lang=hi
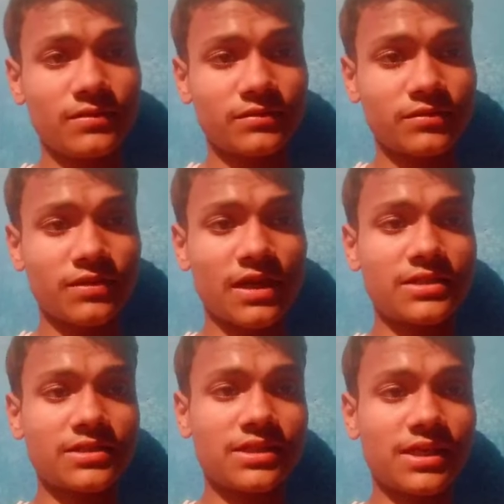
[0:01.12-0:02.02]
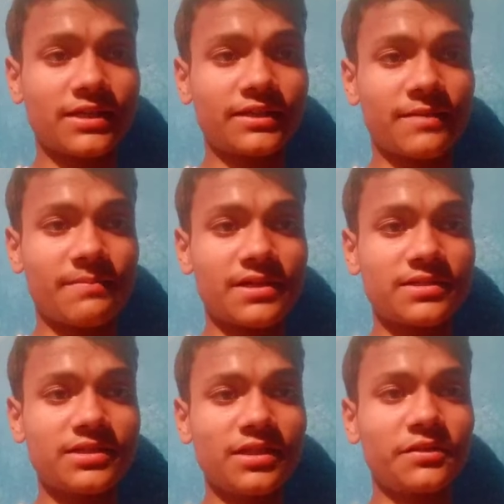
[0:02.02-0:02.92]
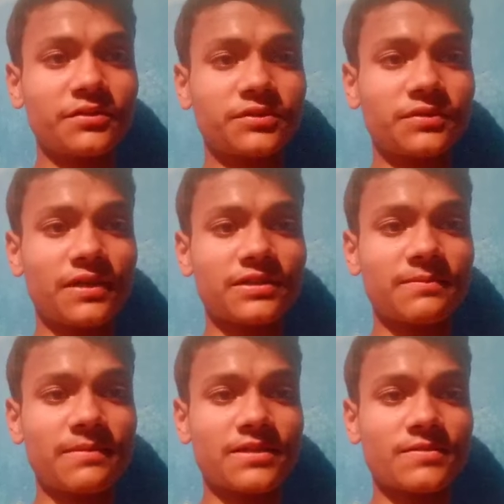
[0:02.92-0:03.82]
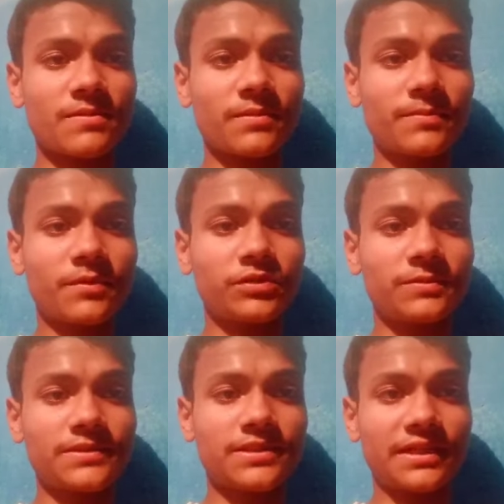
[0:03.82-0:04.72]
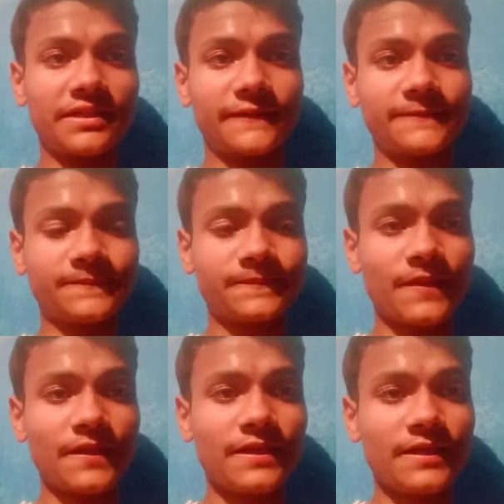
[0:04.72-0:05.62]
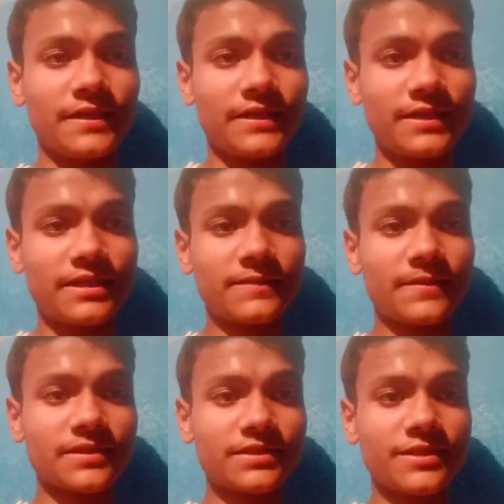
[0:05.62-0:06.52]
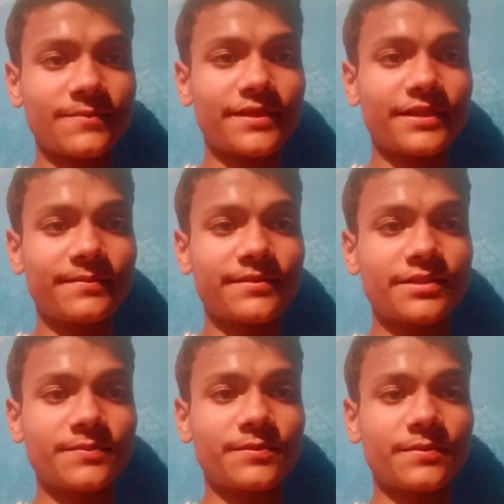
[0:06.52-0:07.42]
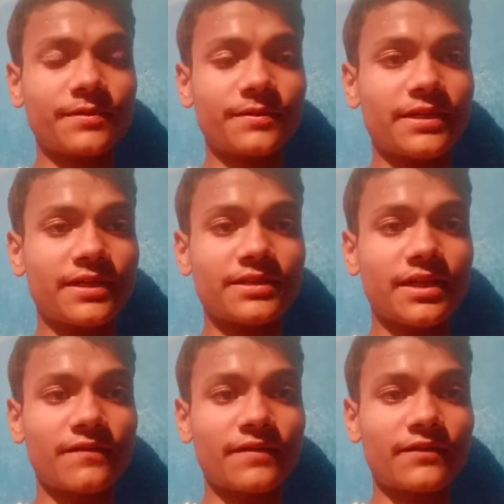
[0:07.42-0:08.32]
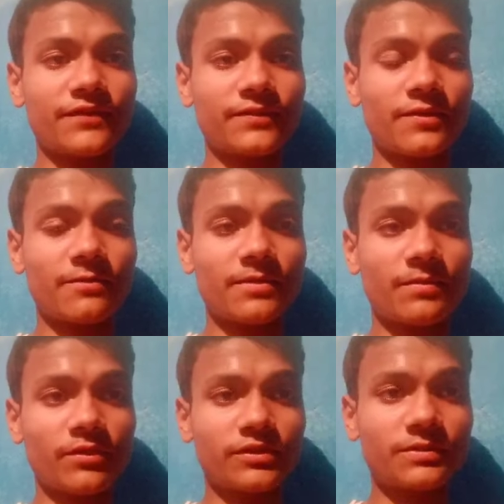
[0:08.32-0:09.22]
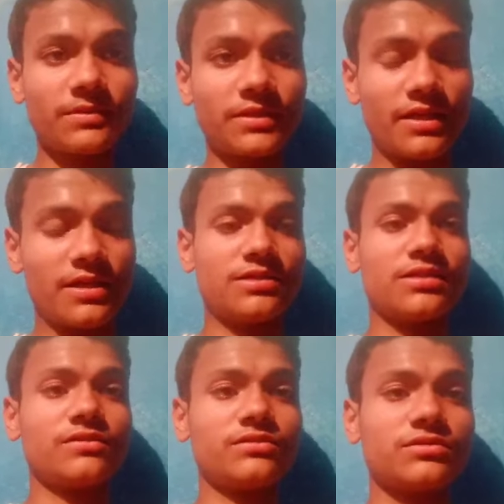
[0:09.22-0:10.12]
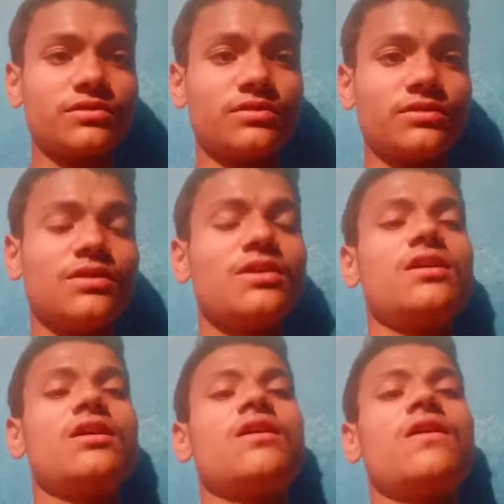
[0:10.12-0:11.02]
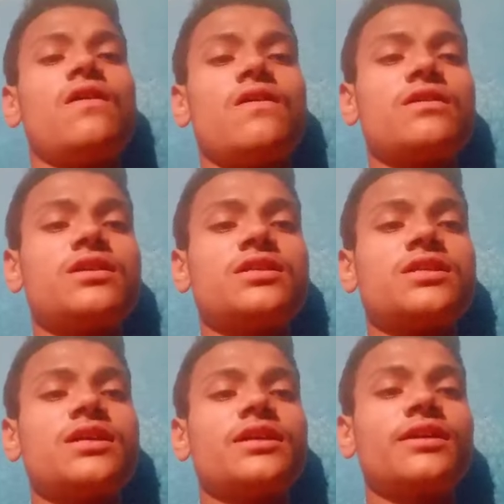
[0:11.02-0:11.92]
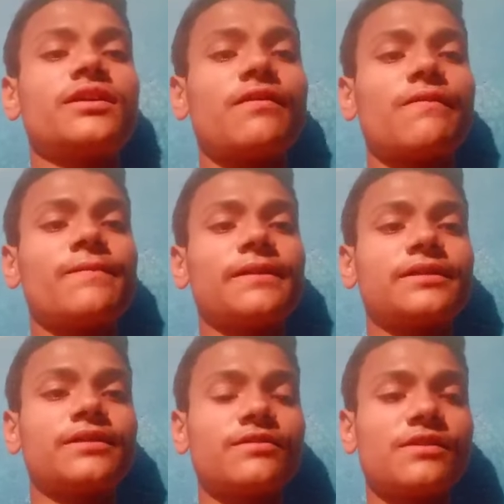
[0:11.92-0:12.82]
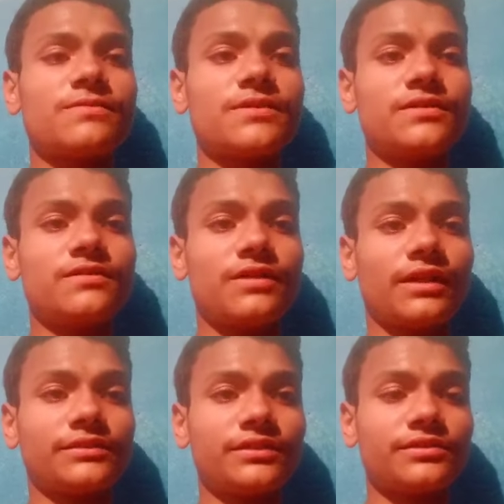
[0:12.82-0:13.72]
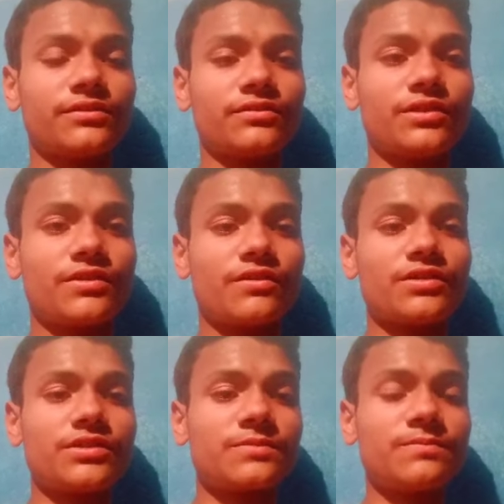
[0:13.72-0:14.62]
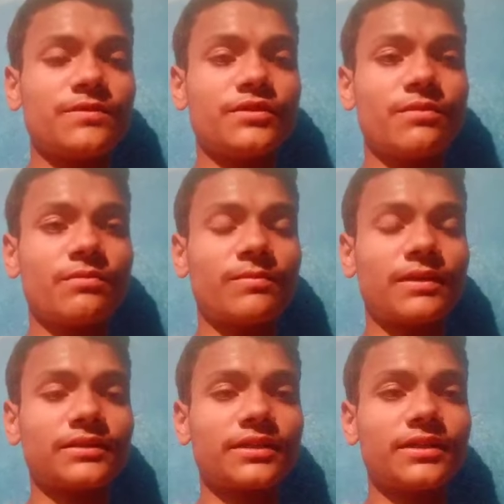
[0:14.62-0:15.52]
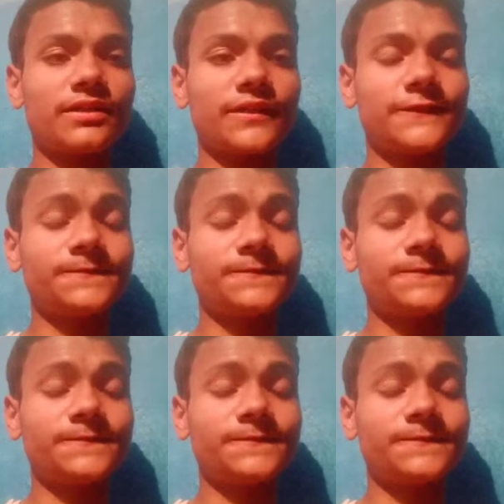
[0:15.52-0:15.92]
तो गाइज क्या ही था मैच जी हाँ दोस्तों आज के मैच में हमें बहुत ही मज़ा आया इटली भर से जर्मनी के बीच फुटबॉल खेले जाने वाले फुटबॉल में बहुत ही मज़ा आया जी हाँ दोस्तों और इसी का रिलेटेड हम बात करेंगे तो गाइज वीडियो को लास्ट टाइम जरूर देखा और इस वीडियो में हम बात करेंगे कि